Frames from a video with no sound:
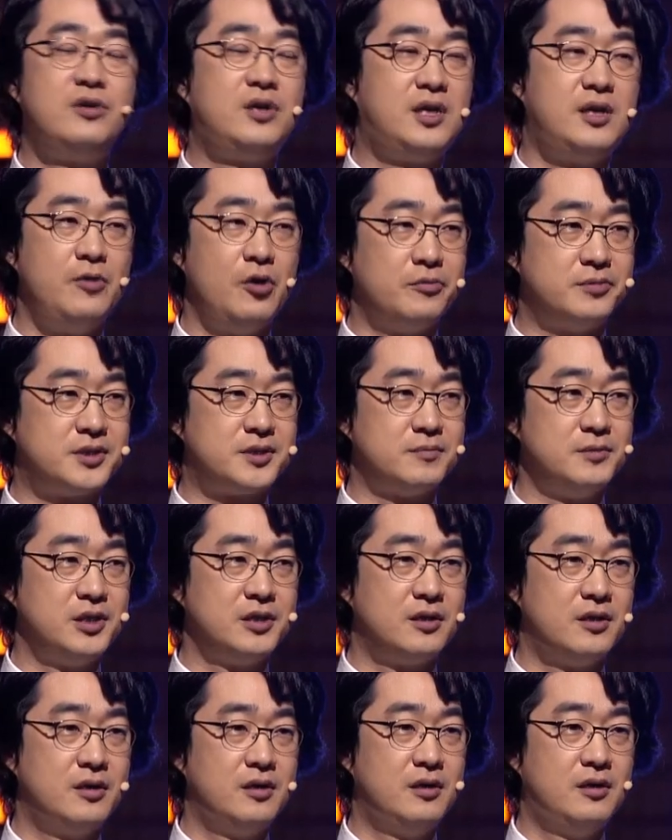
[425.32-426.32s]
느낌이 없습니다.
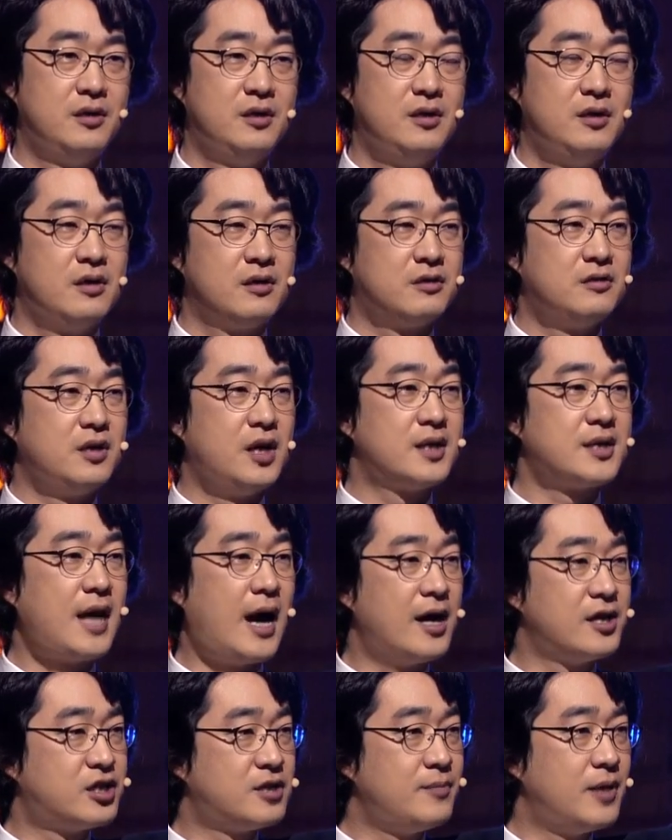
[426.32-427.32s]
그게
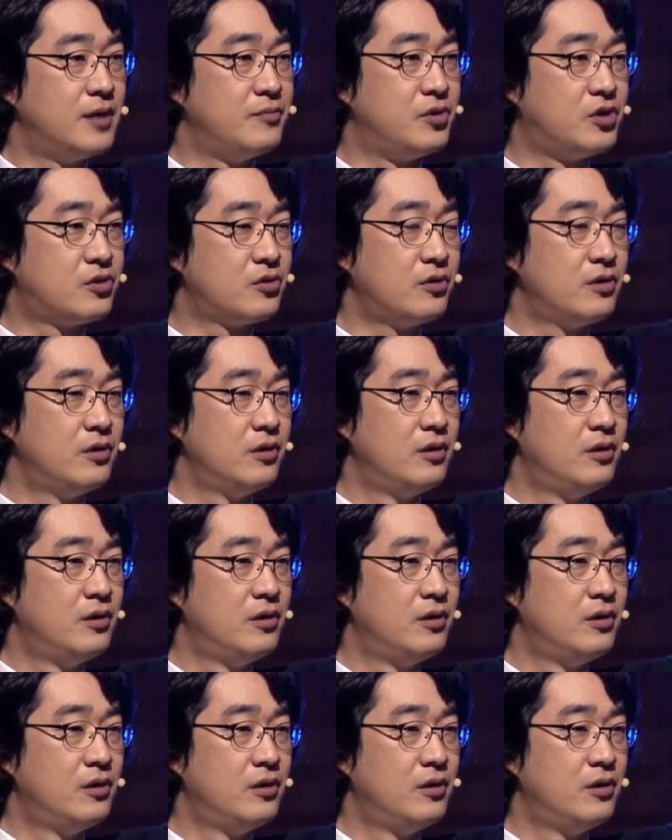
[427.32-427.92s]
사지마비죠.